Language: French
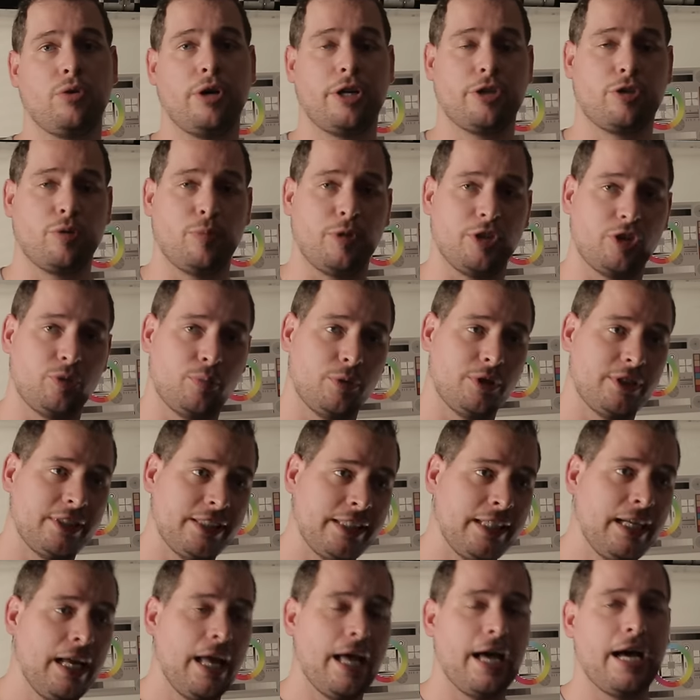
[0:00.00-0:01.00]
correctement
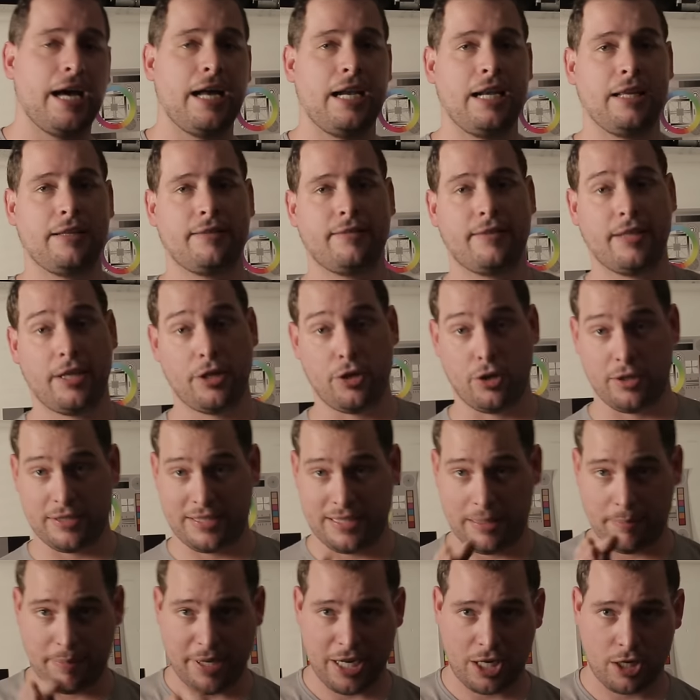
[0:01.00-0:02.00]
exposé à l'extérieur.
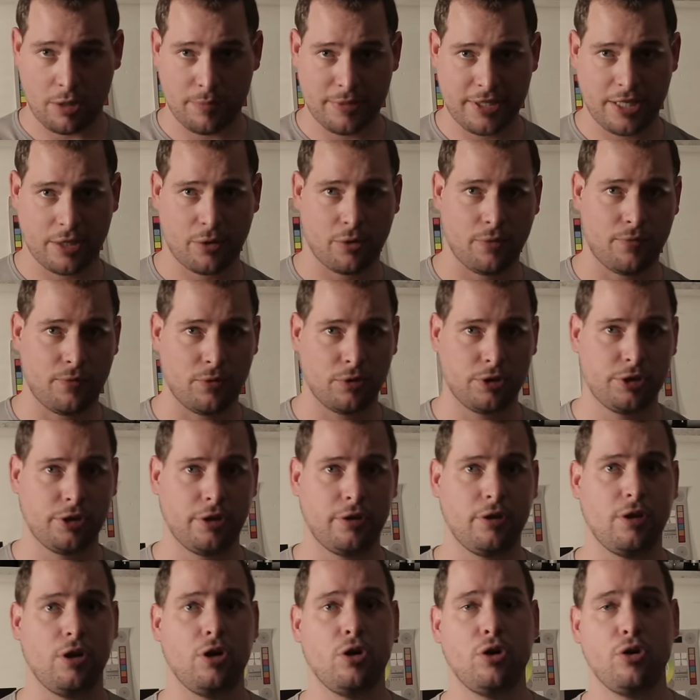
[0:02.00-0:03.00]
C'est pas comme ça que
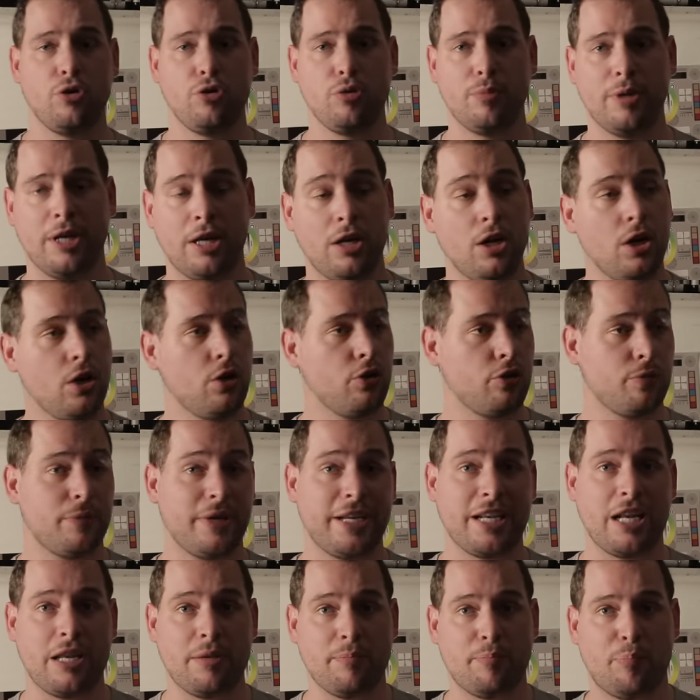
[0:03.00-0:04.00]
fonctionne l'humain. humain.
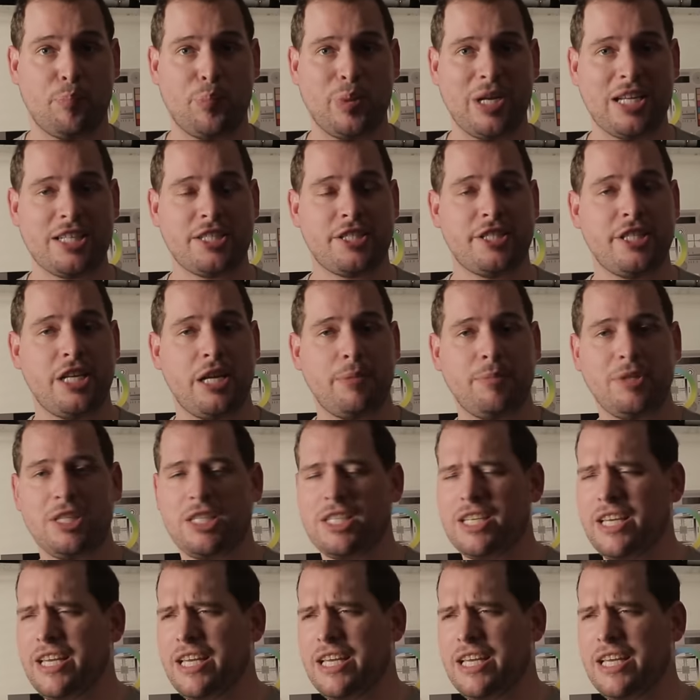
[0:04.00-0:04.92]
L'humain, il a une plage dynamique qui